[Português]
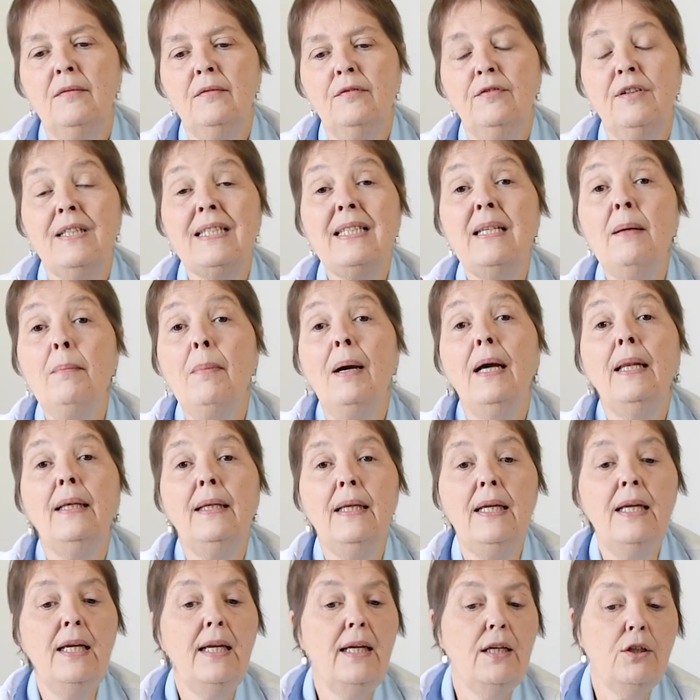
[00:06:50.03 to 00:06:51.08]
fazer
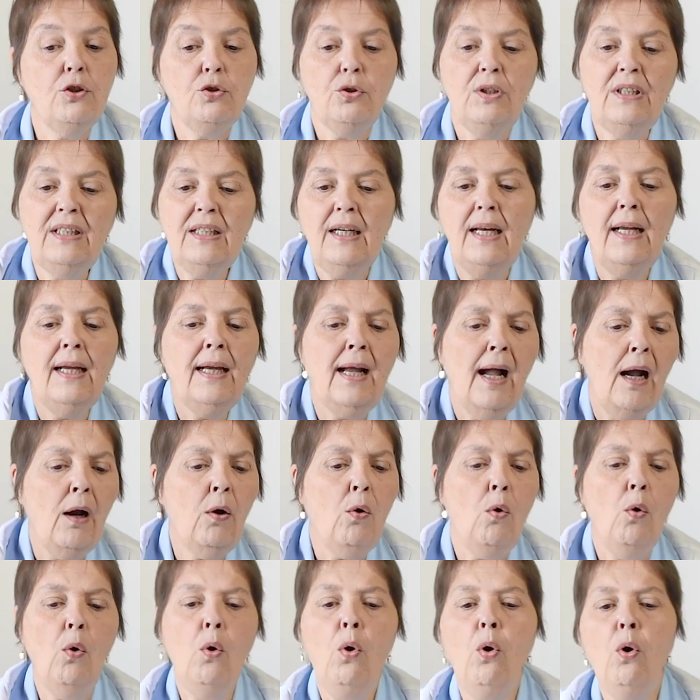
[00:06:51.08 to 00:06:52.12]
manejo, entregar
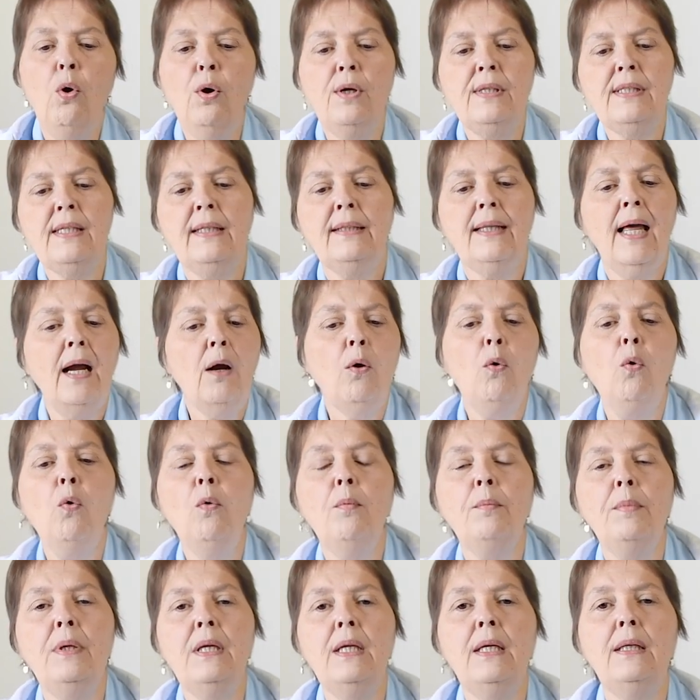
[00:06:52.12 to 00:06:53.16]
coisa, dar
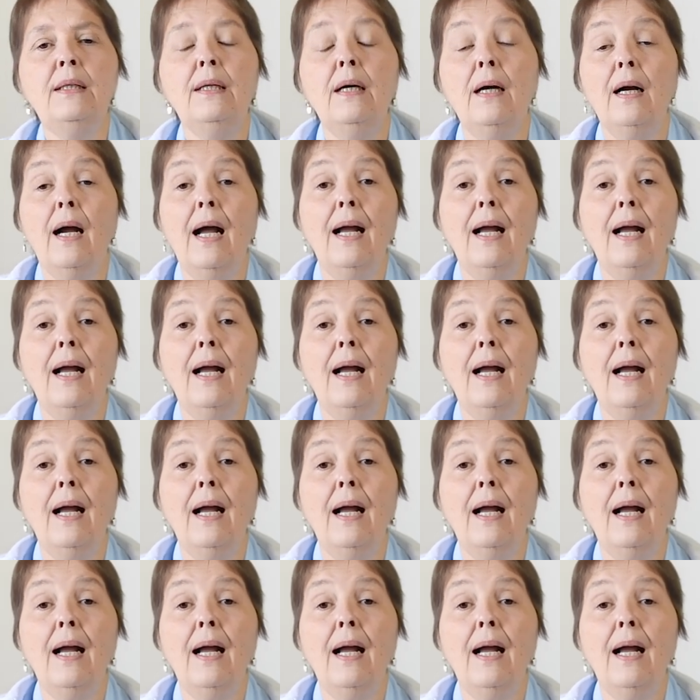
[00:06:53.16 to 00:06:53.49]
comida,